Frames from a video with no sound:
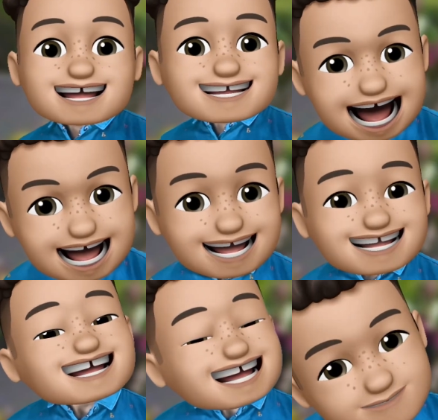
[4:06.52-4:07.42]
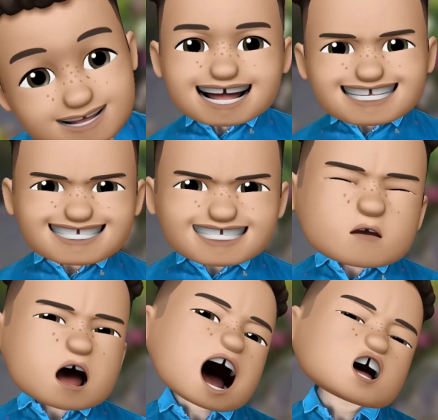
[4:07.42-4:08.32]
నాగార్జున డబుల్ యాక్షన్ సినిమా
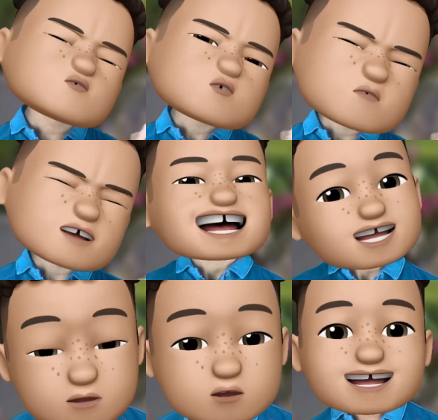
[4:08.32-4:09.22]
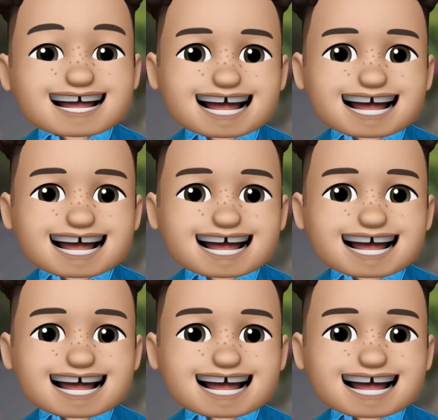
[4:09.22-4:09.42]
సూపర్ హిట్ మూవీ